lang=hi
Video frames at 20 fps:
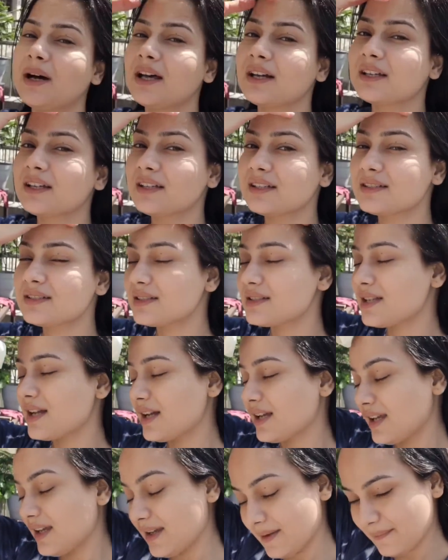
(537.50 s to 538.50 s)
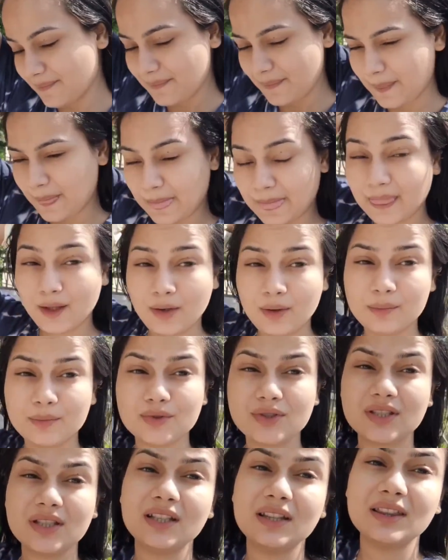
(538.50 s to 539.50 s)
मार्केट से जाके और मुझे ये